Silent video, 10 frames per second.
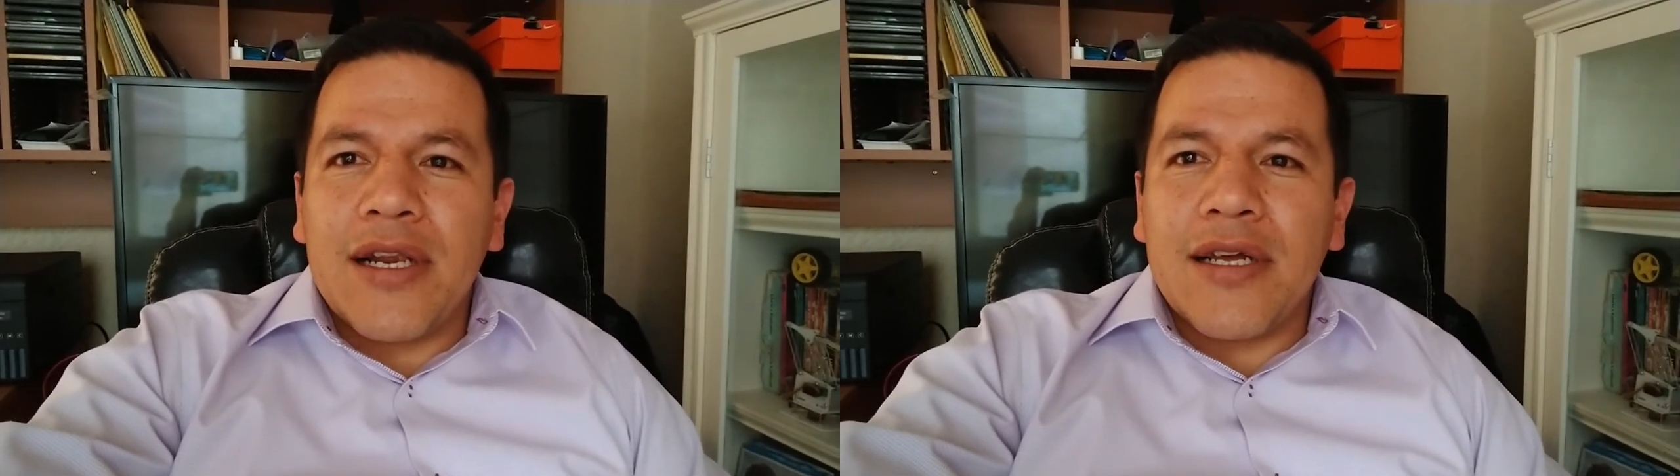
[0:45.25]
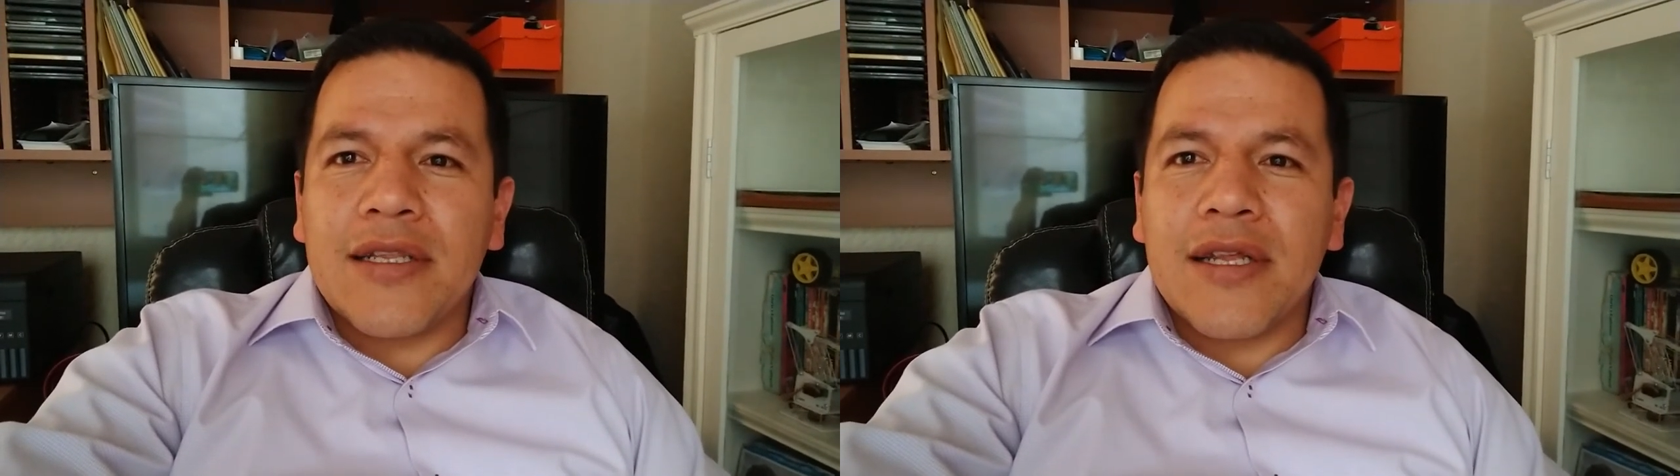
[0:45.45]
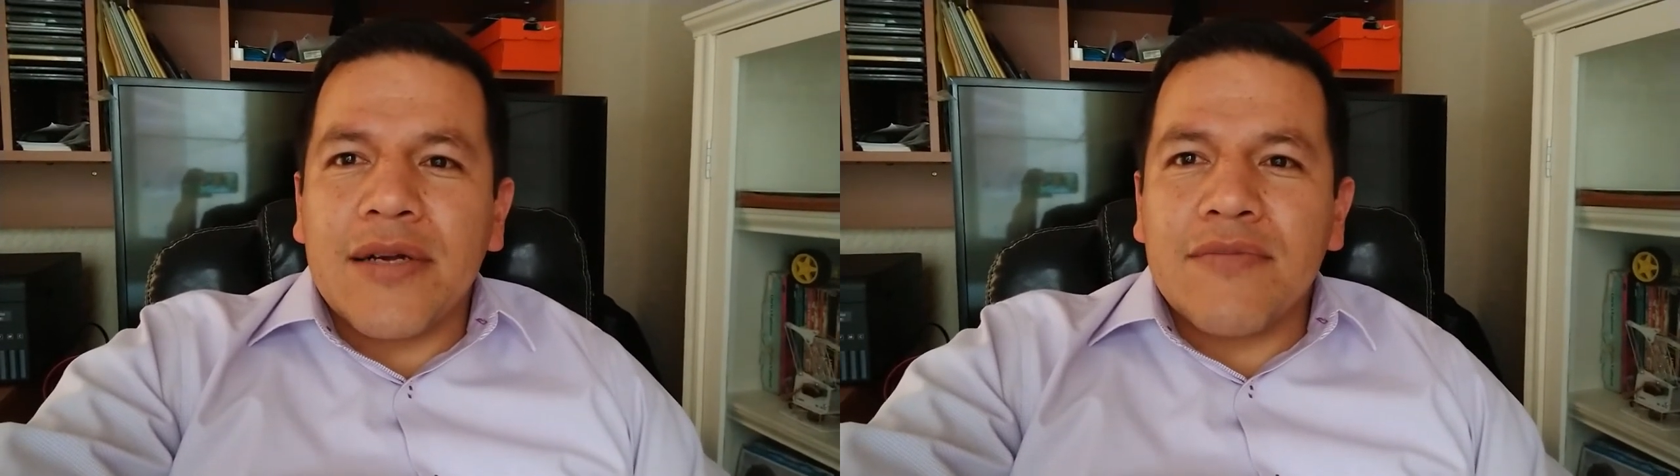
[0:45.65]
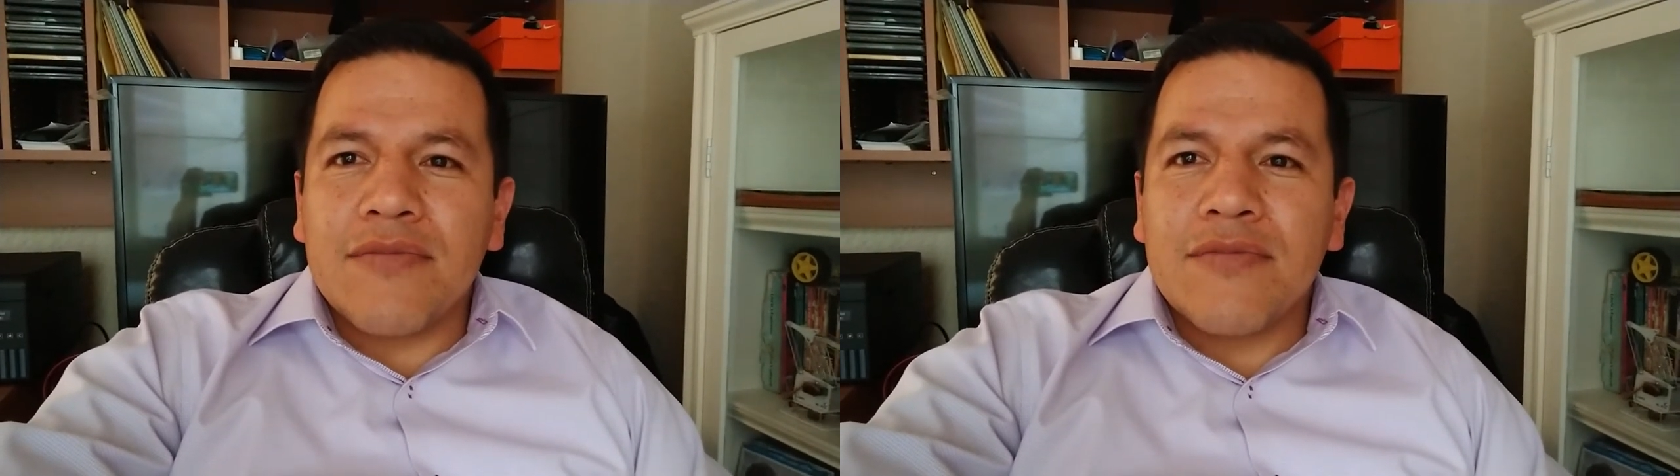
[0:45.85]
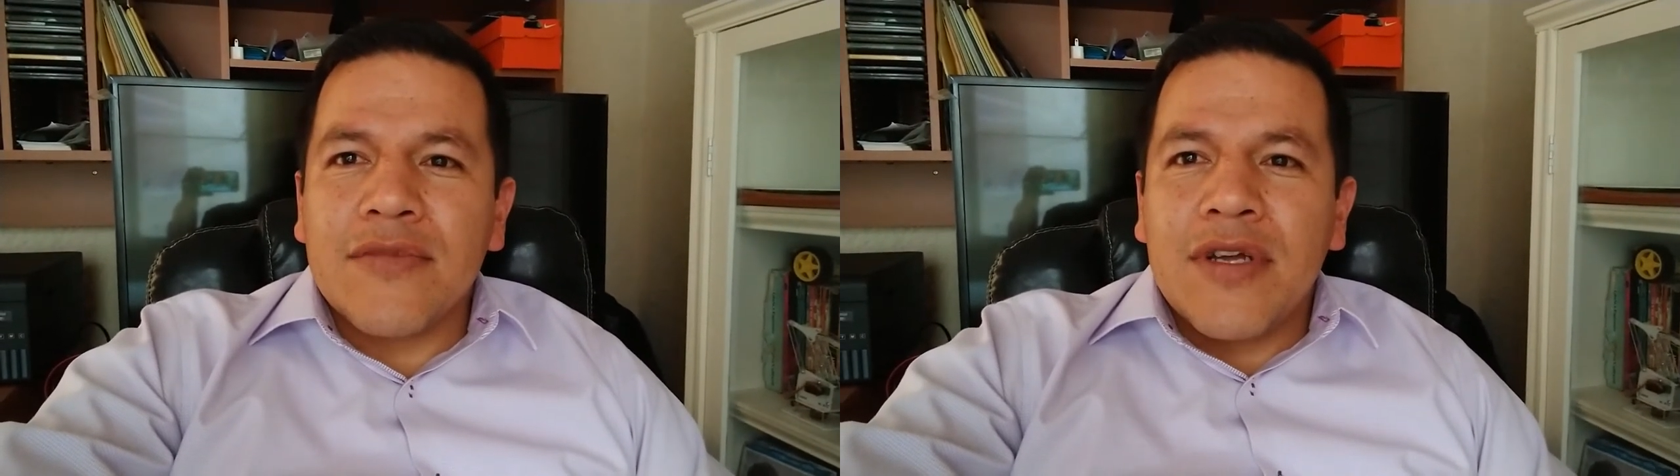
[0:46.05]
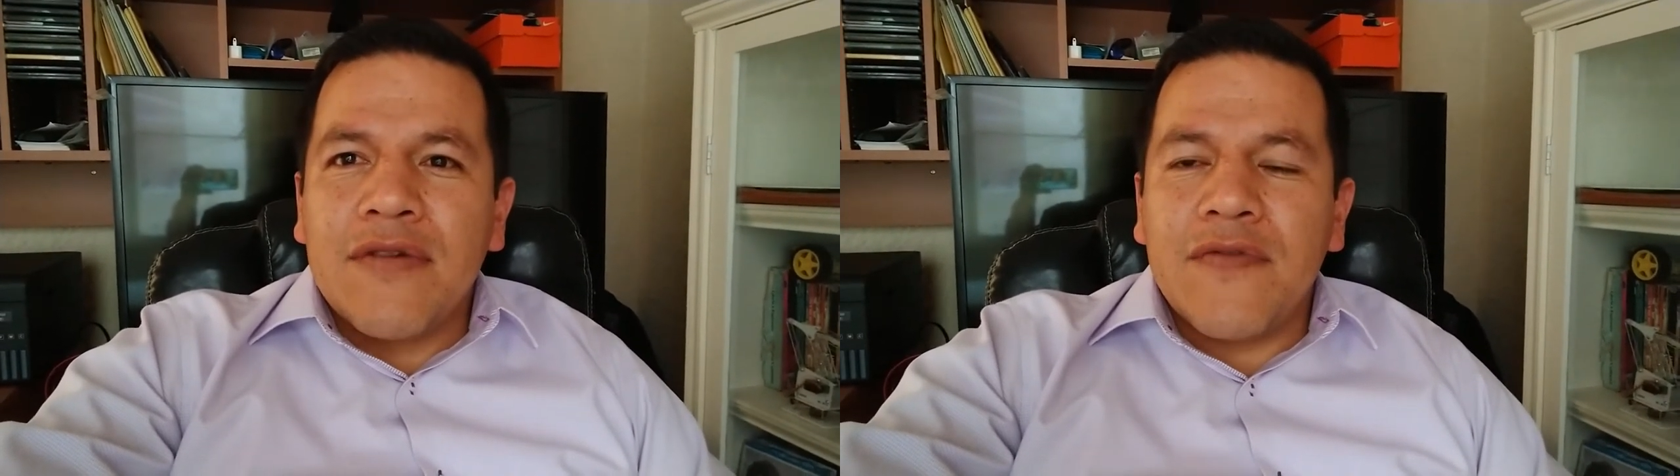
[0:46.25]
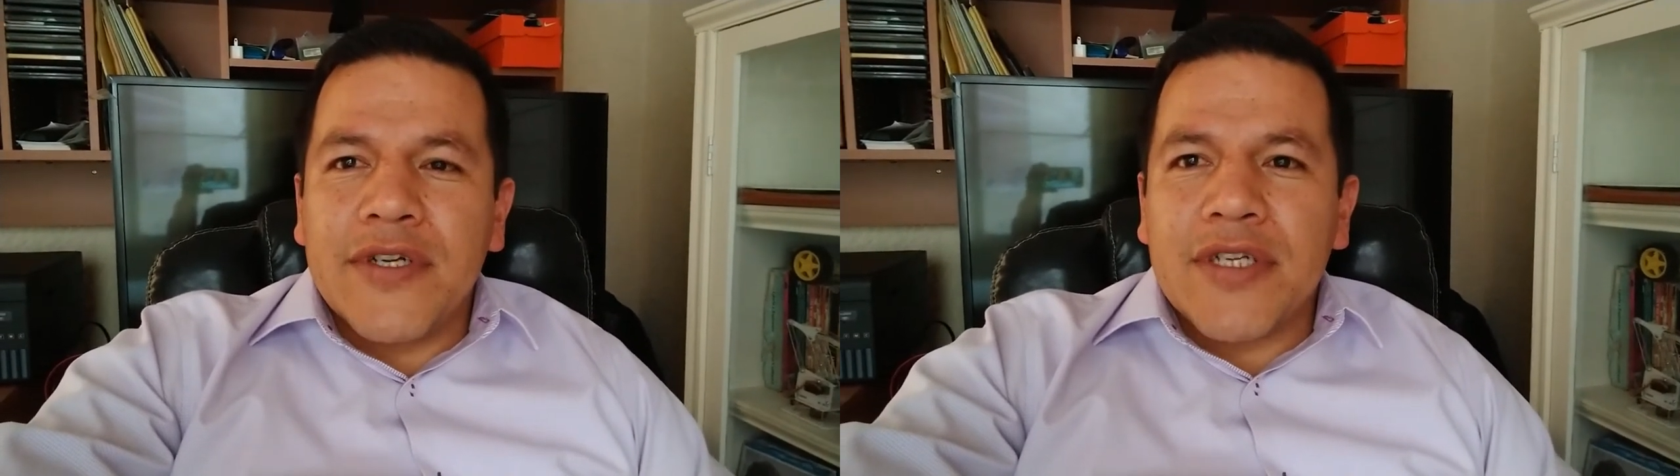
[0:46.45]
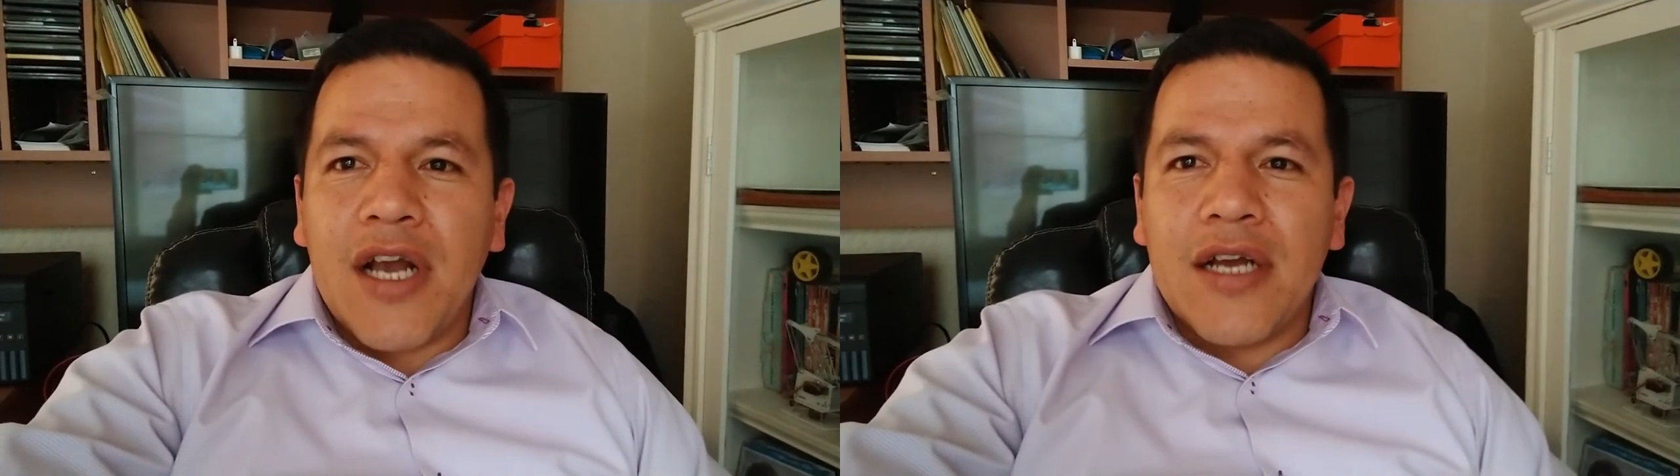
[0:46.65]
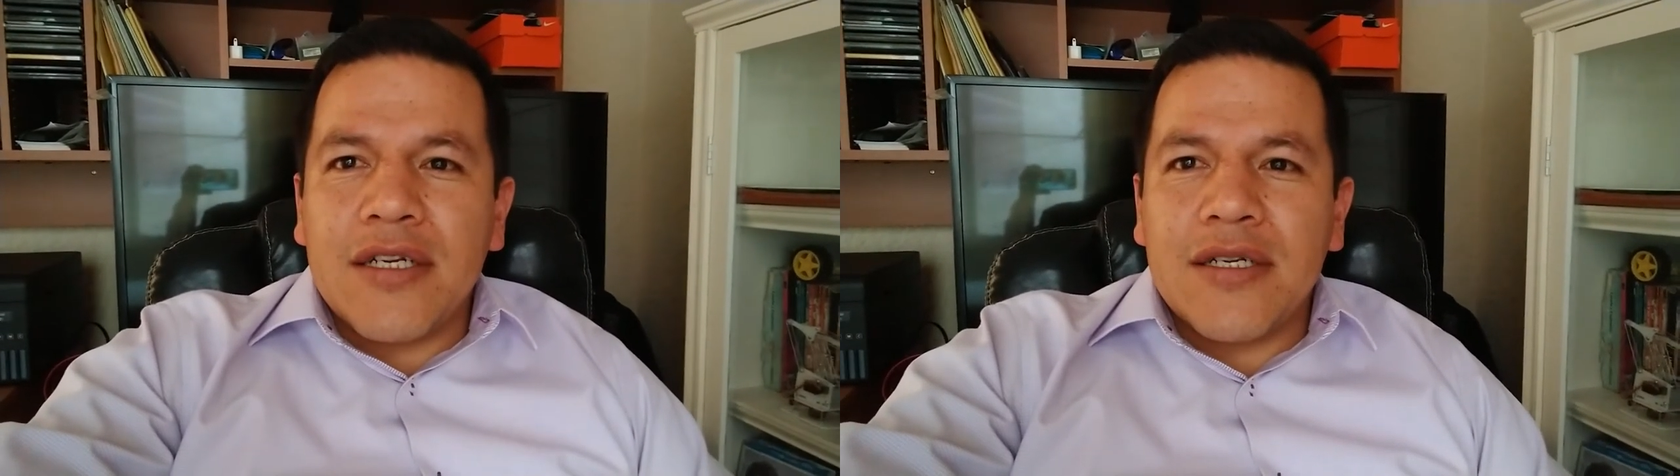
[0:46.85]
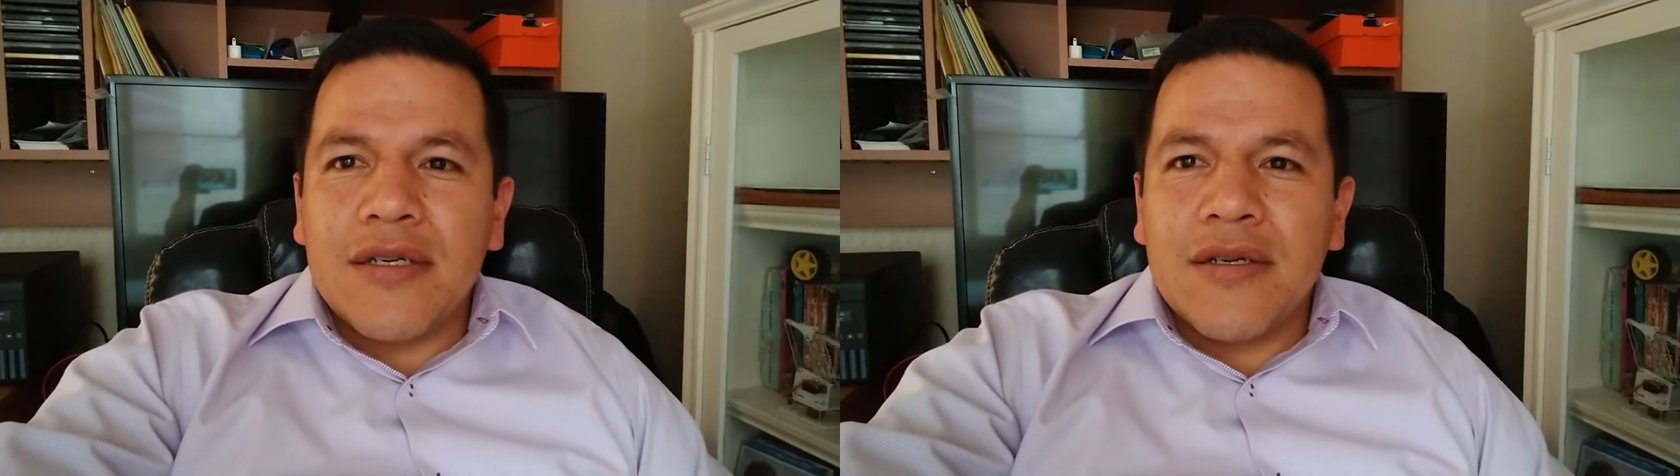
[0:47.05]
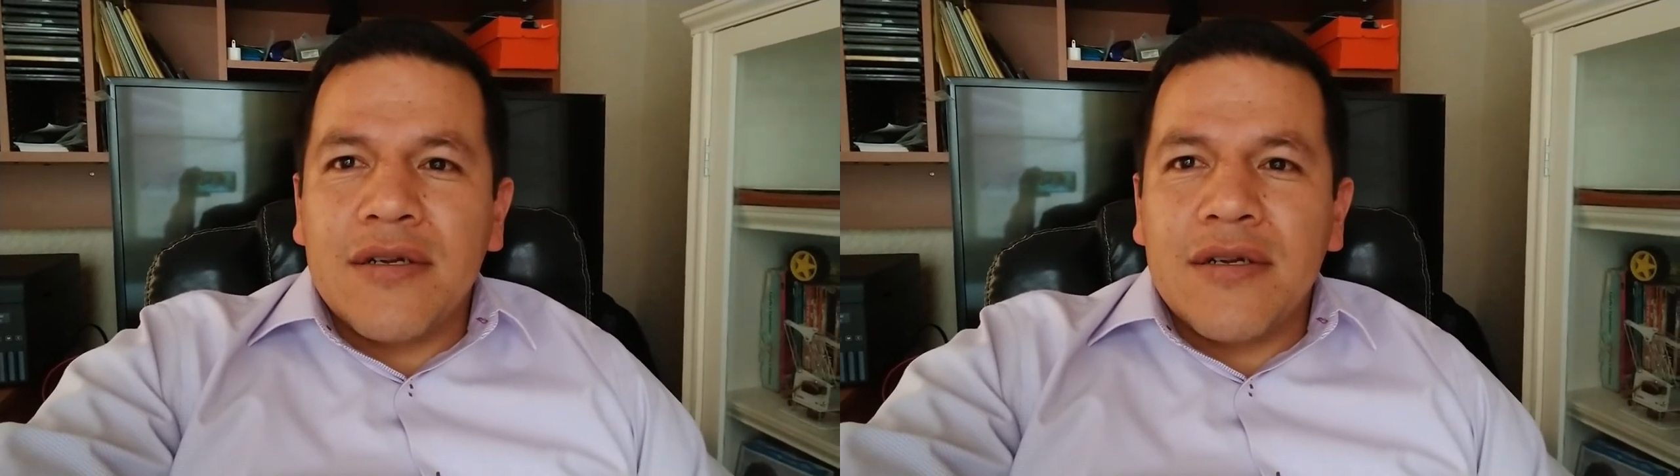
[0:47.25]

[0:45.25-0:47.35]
Electra, Fish Cash,